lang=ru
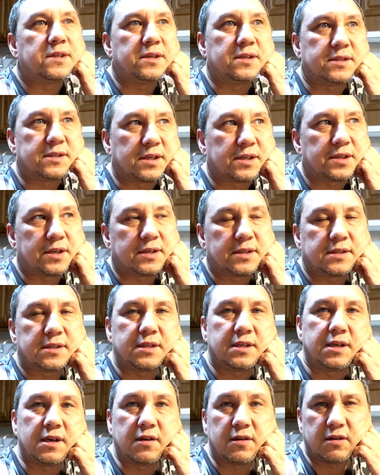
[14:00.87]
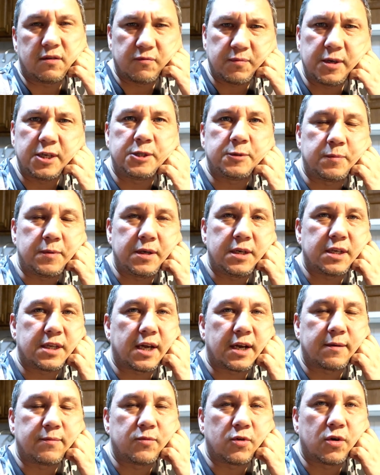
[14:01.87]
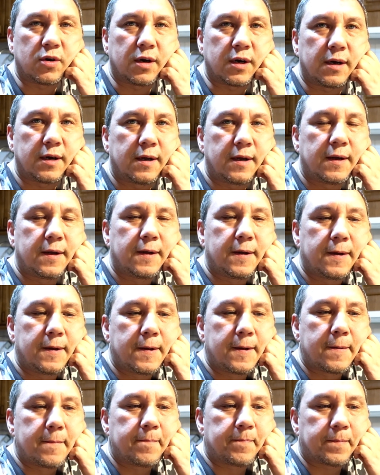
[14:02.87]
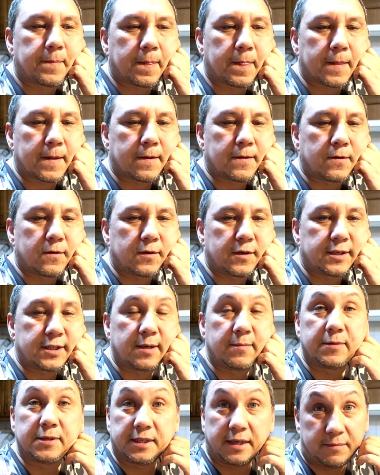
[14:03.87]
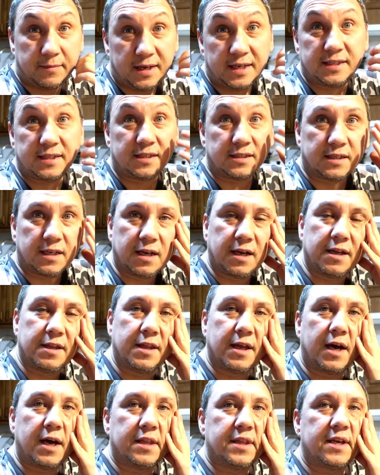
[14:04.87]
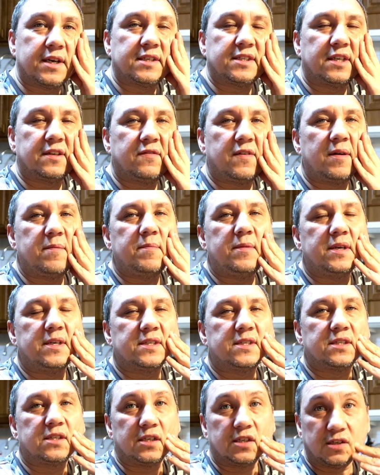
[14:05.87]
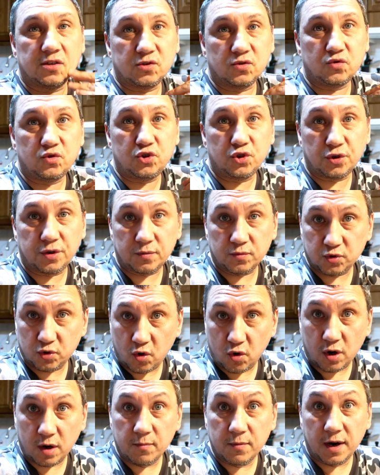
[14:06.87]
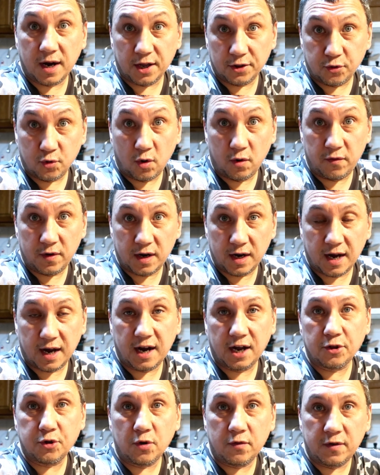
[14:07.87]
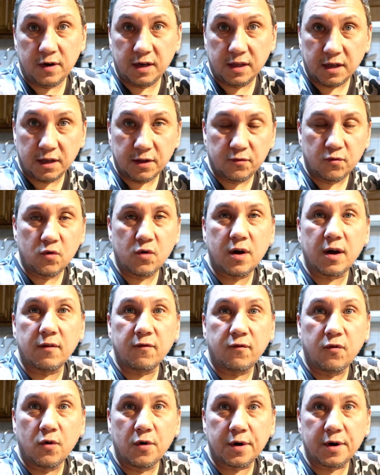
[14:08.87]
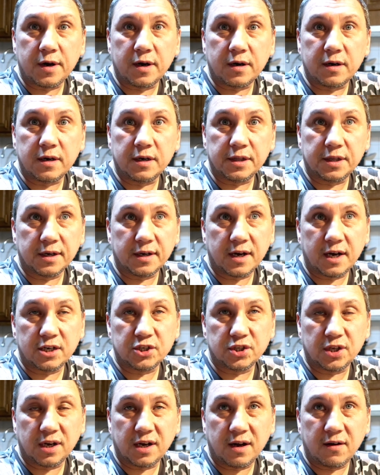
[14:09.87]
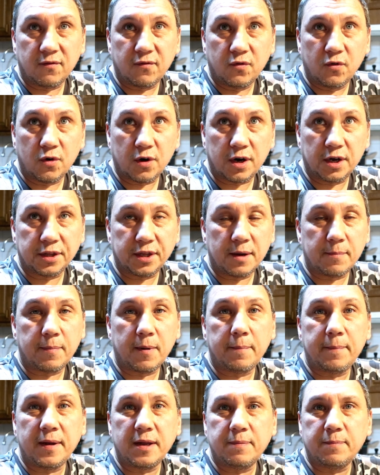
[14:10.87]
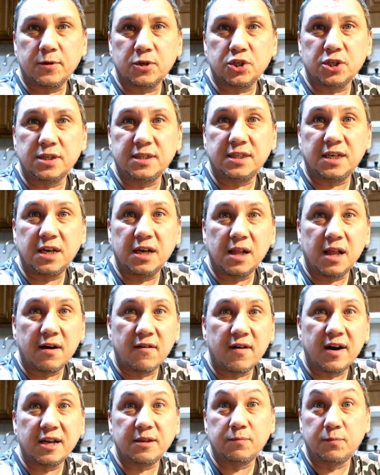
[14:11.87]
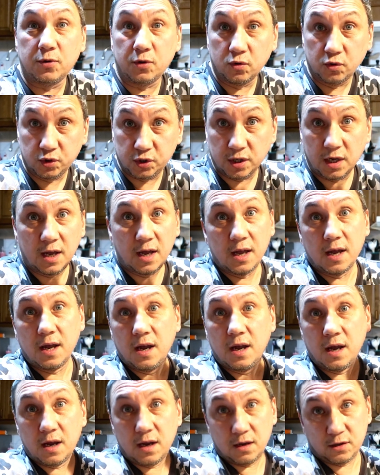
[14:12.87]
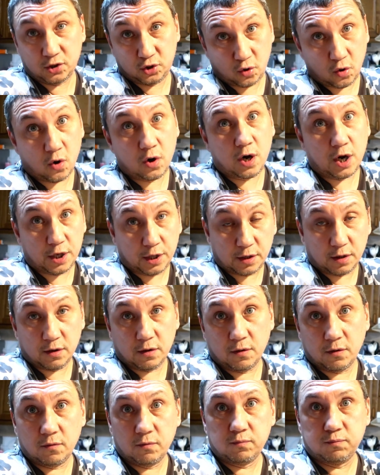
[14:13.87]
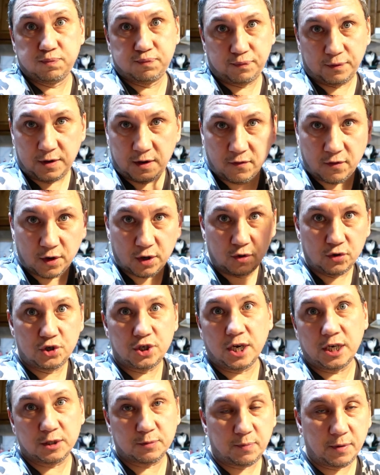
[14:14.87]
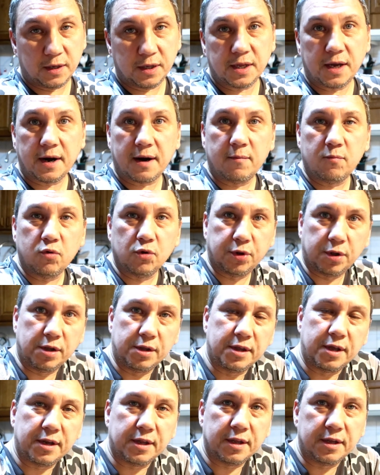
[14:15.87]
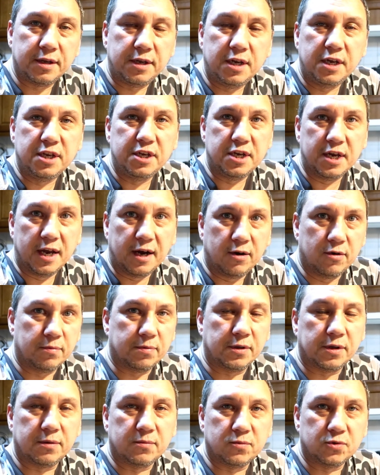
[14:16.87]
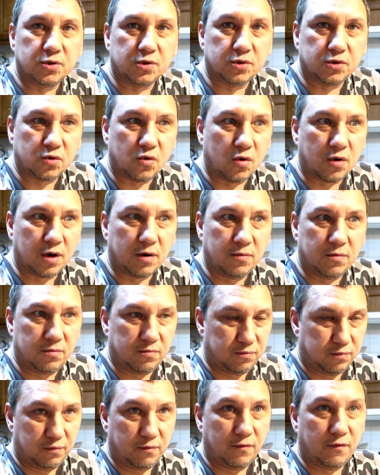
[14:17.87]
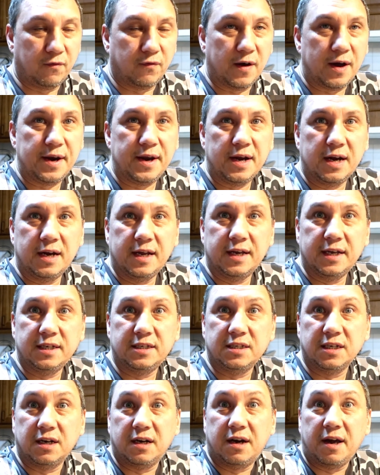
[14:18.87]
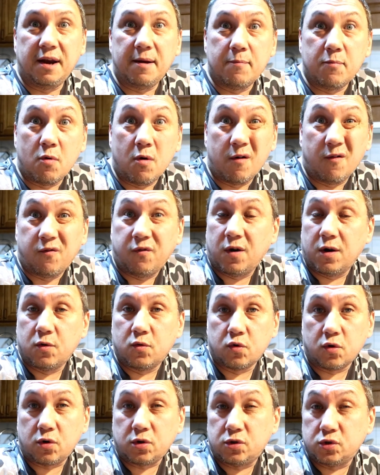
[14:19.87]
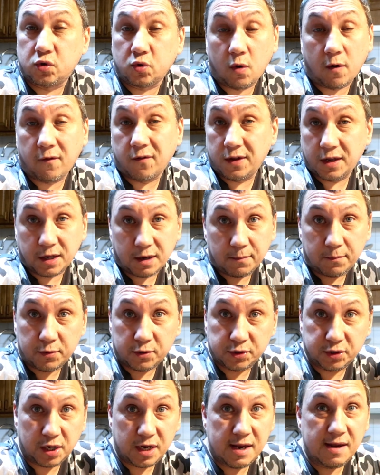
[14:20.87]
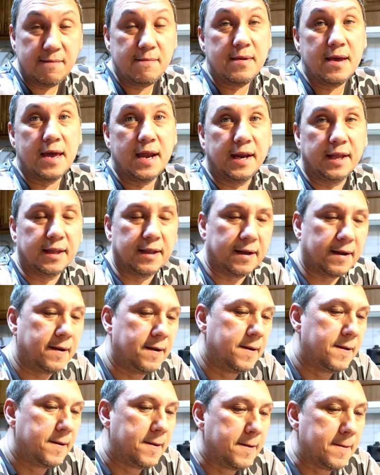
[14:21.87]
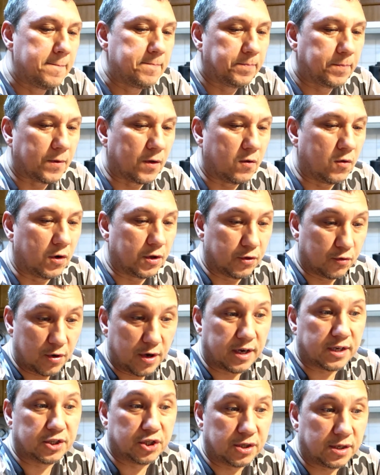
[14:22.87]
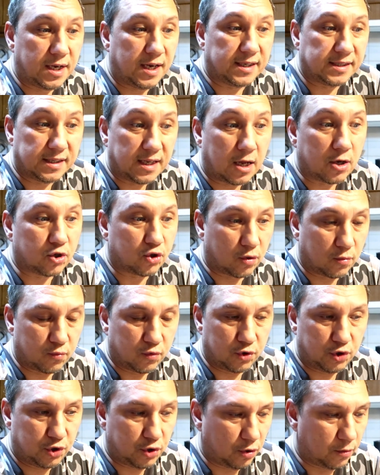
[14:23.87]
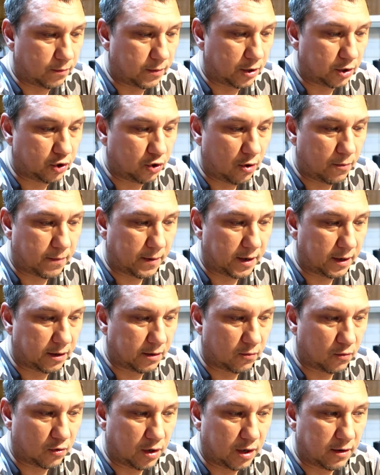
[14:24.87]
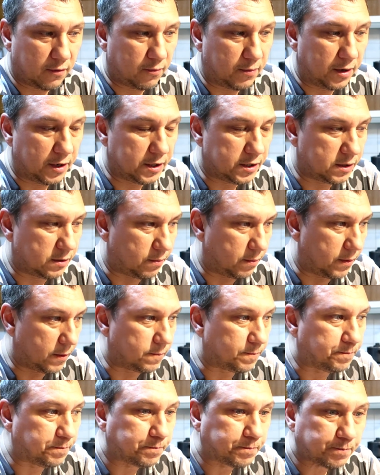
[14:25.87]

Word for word: 339. В принципе, не так ну, много. Нормально. Ну, если бы за месяц, да, да, а так за два месяца. Это с учетом, сколько мы готовили, а готовили на двух конфорках, это каждая ну, конфорка нас, там по 5-6 ну, по киловатт, плюс да, сколько это, не выключаясь, плита работала, наверное, неделю, потому что сколько варили этих грибов, огурцов, да, там просто немерено. Вот. Но я, я знал, что будет счет большой, поэтому я, в принципе,